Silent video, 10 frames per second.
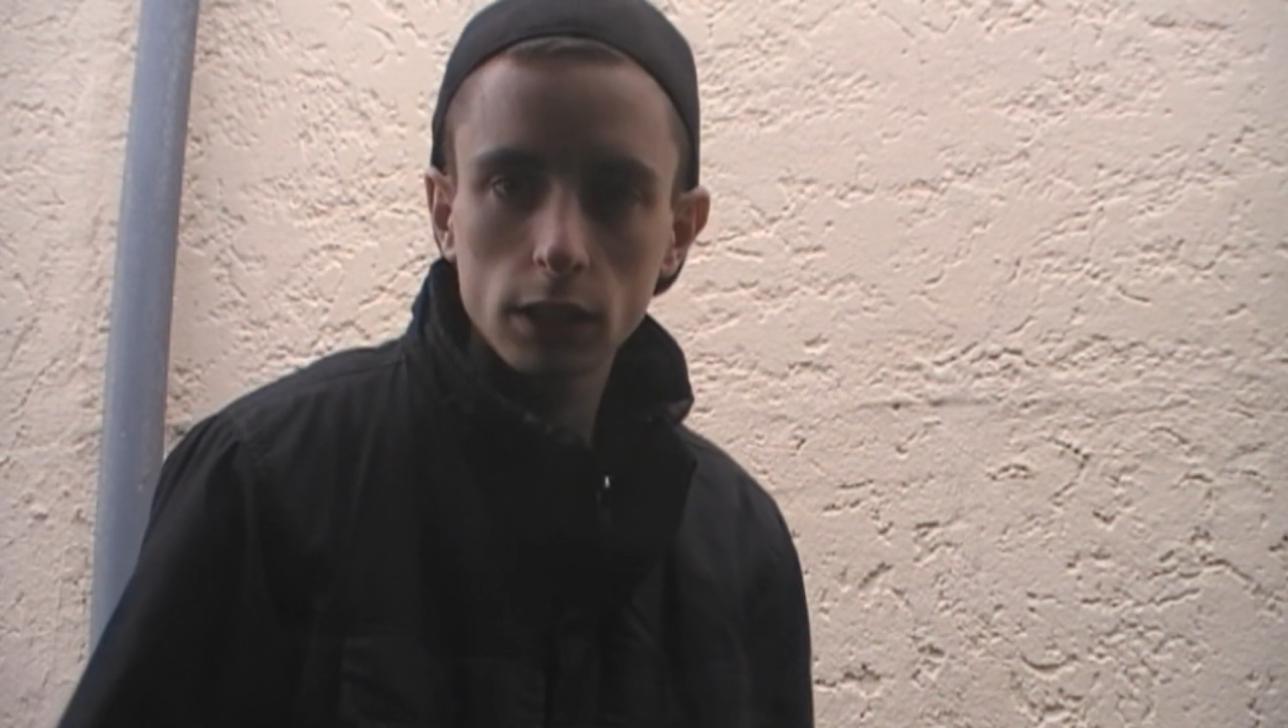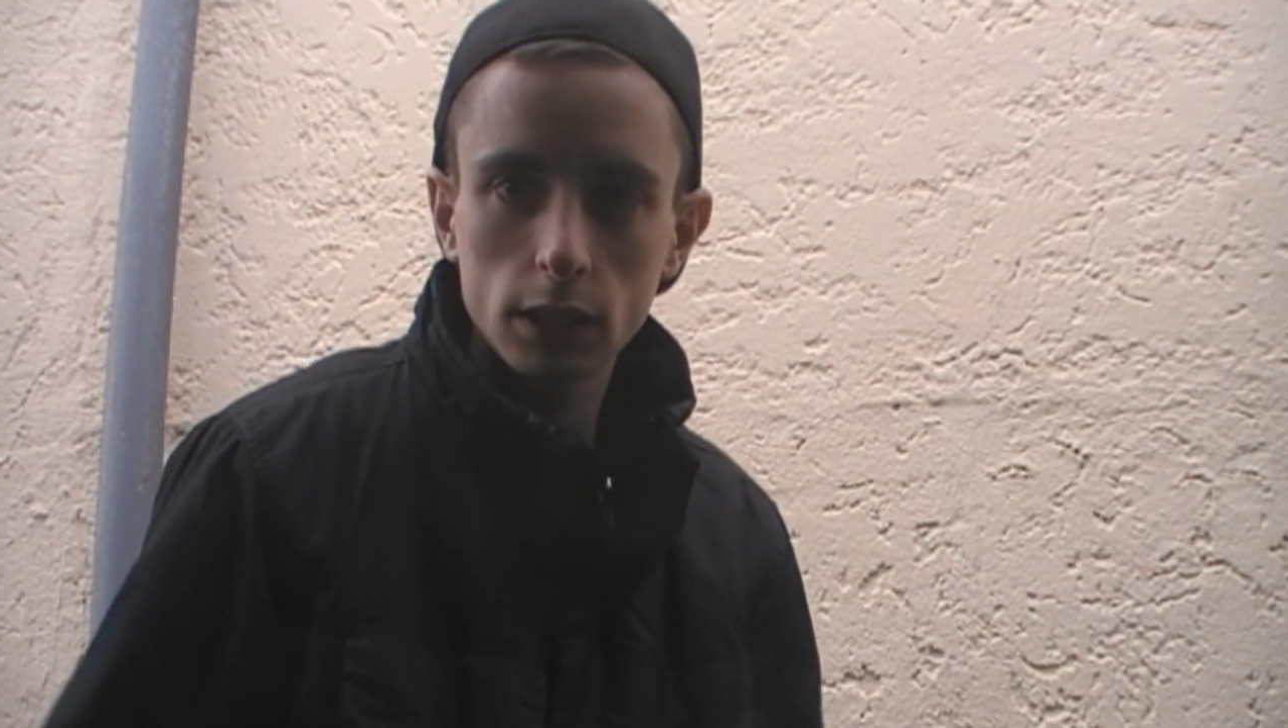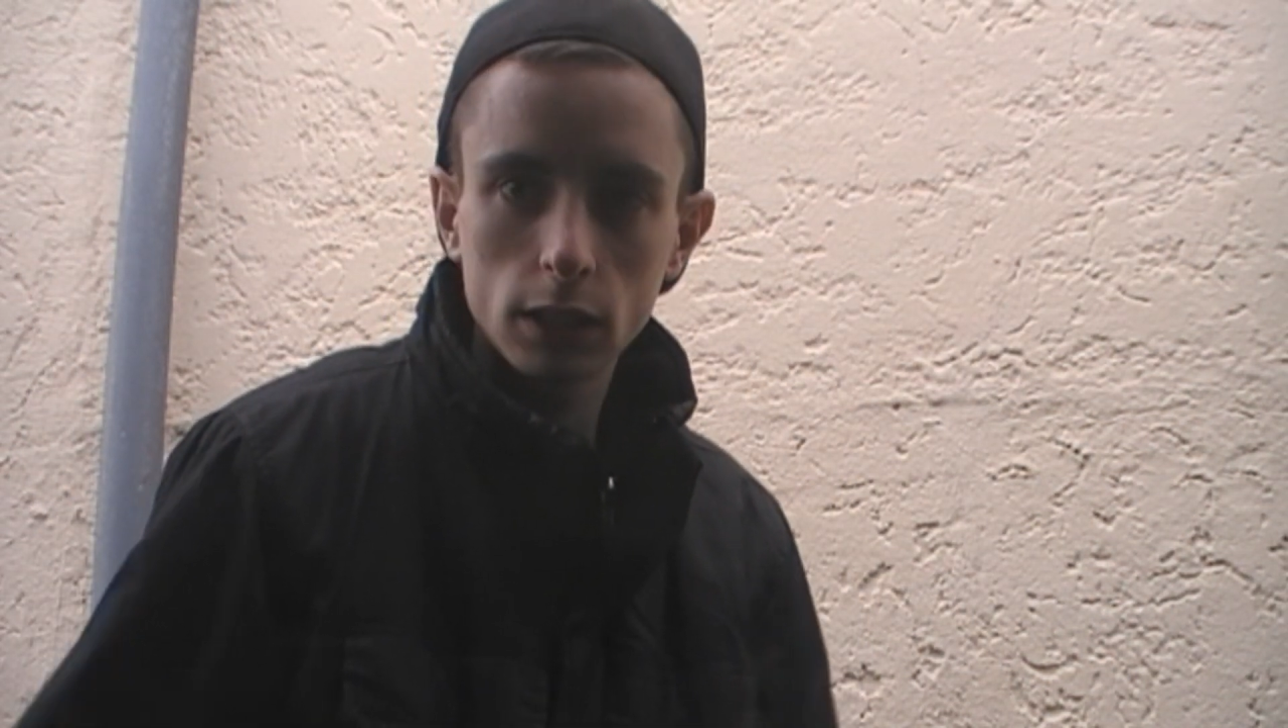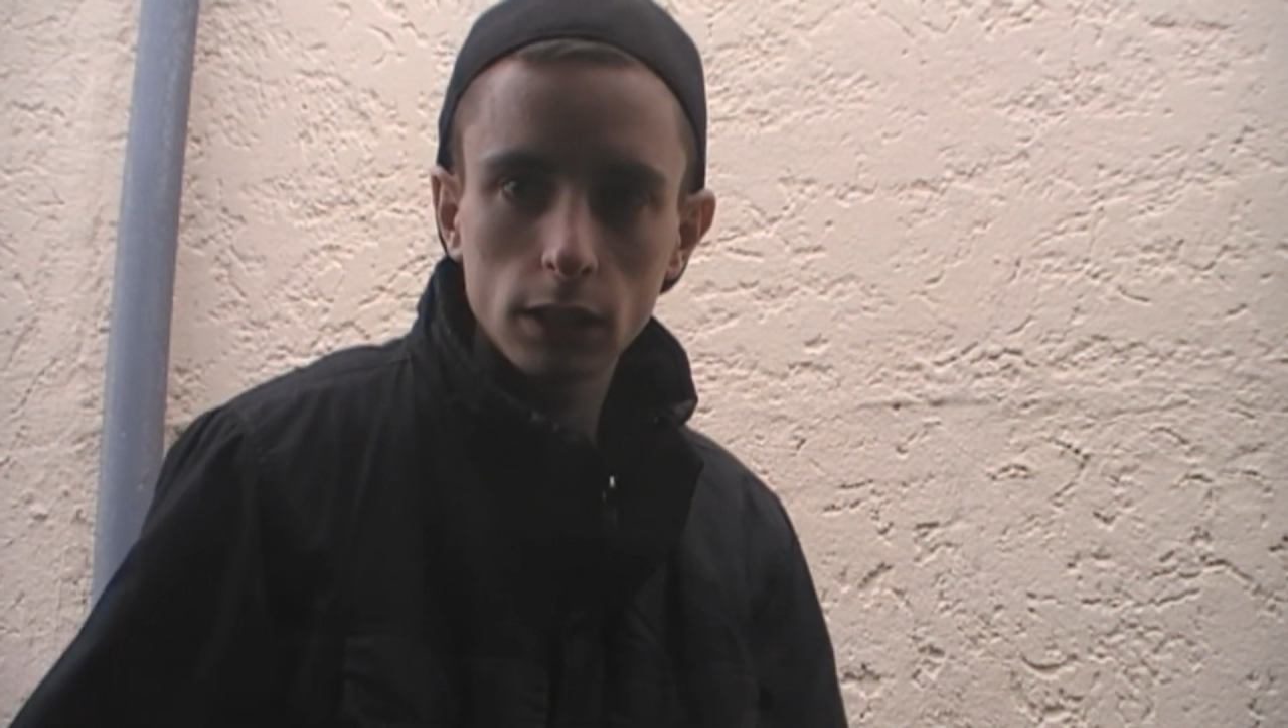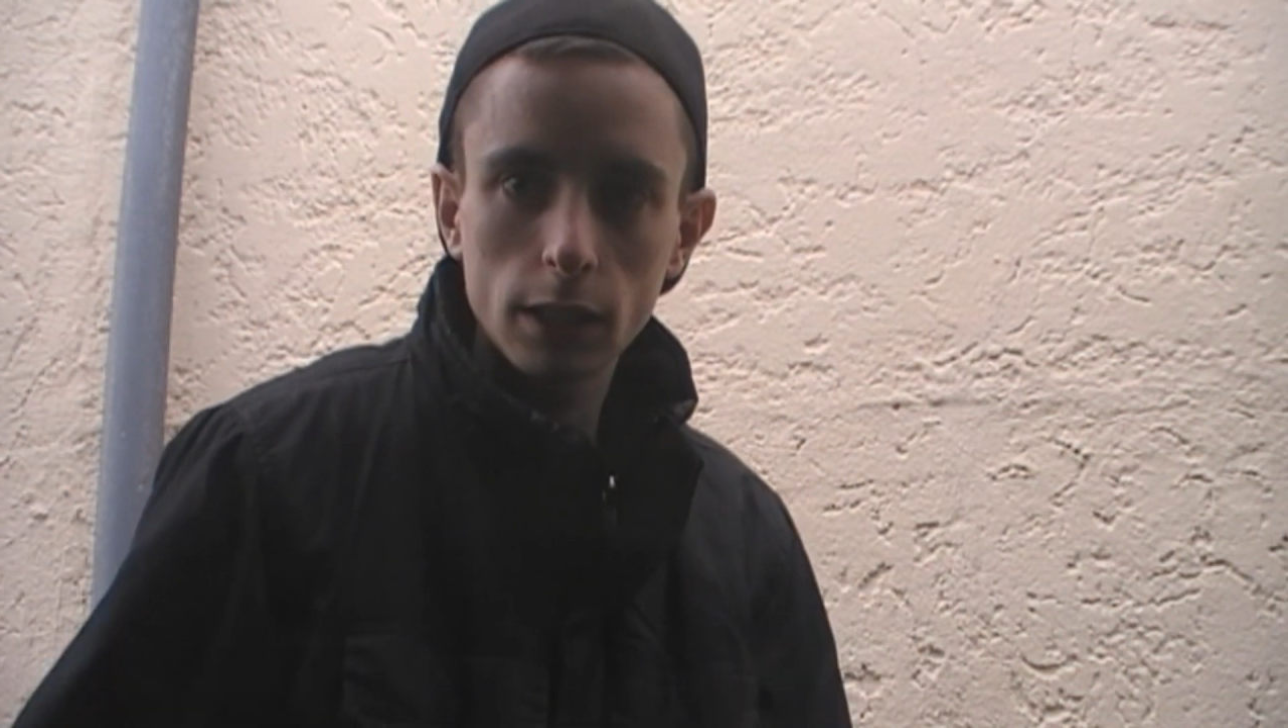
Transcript: die